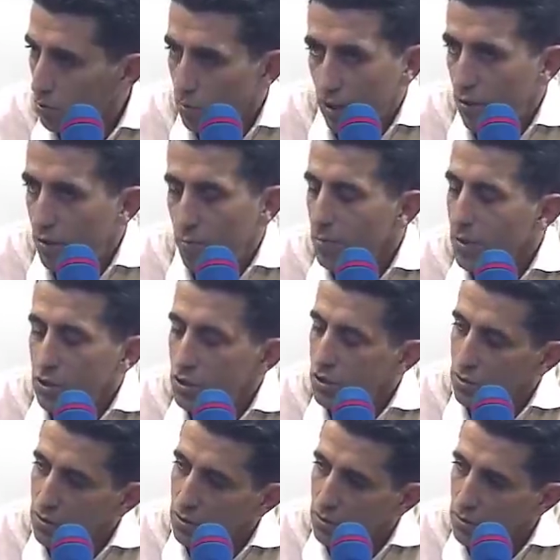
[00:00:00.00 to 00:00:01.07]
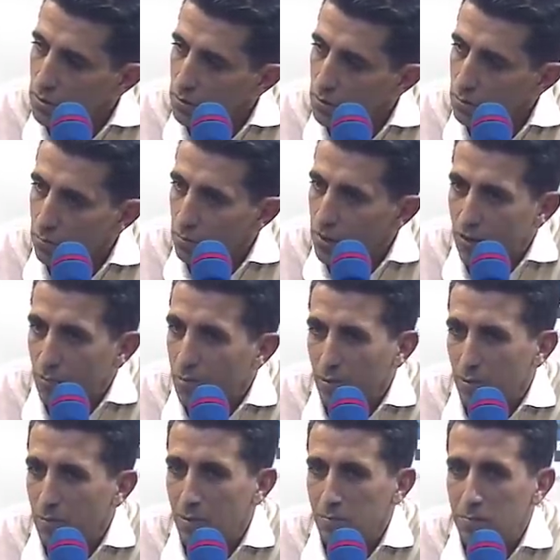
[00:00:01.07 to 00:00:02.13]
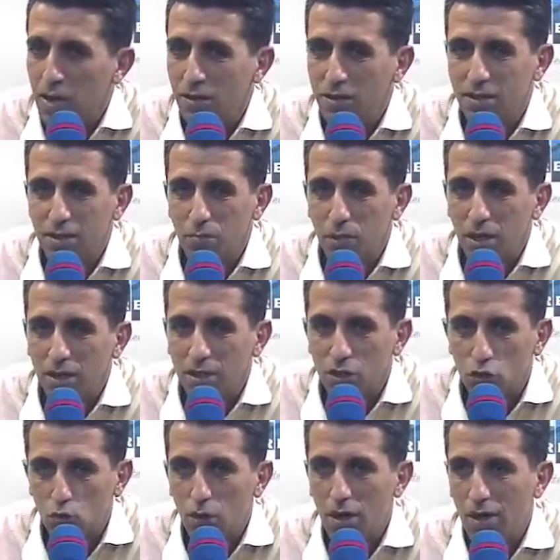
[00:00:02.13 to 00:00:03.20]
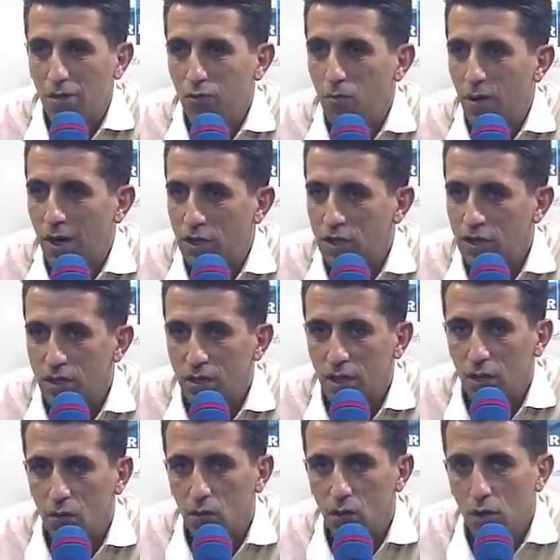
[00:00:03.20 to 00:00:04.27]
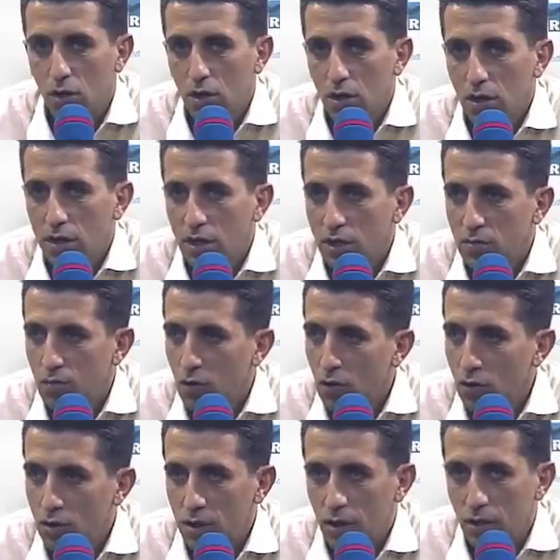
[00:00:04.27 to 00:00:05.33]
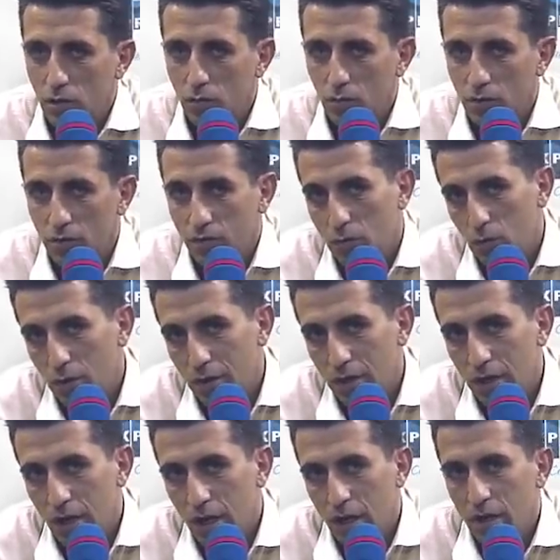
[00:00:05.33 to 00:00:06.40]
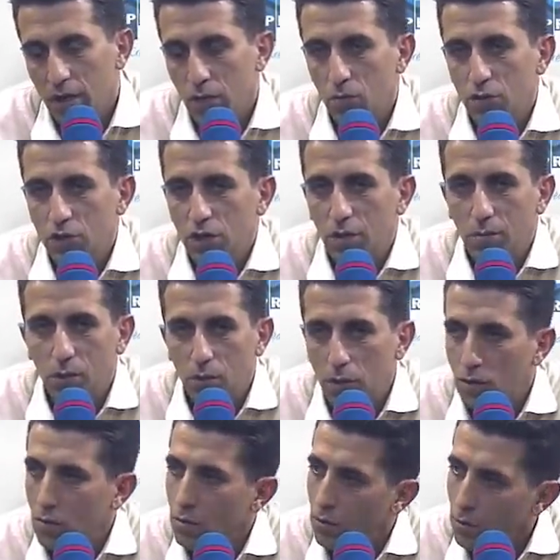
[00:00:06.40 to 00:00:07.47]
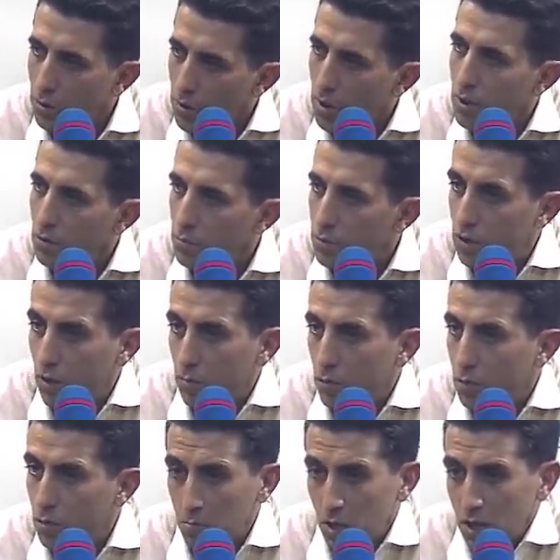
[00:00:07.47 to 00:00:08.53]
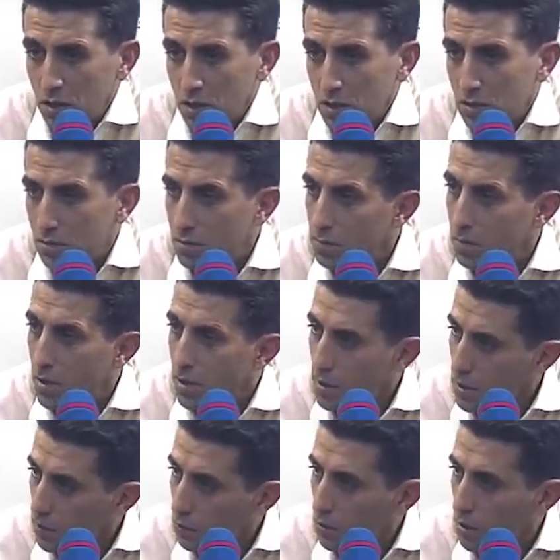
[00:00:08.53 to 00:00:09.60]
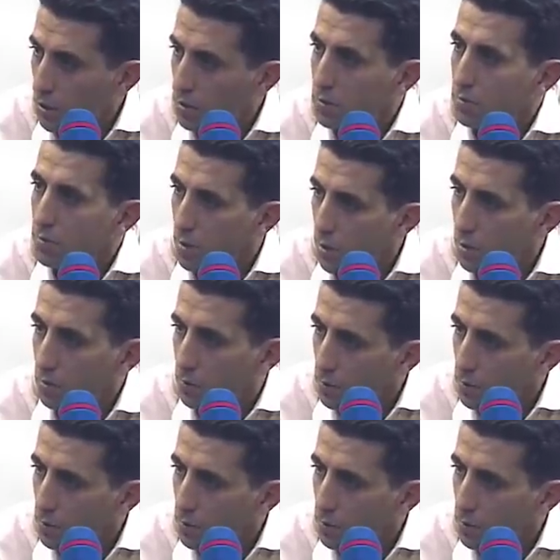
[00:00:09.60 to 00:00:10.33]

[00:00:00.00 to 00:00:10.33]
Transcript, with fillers: ما ثماش آه، ما, ثم ما با دي شوا ذوما حاجات راهو نجم نقول لك راه اليوم في الوضعيه الحاليه وبالشعبويه الكل يقول لك اي انت منخرط انت واحد منخرط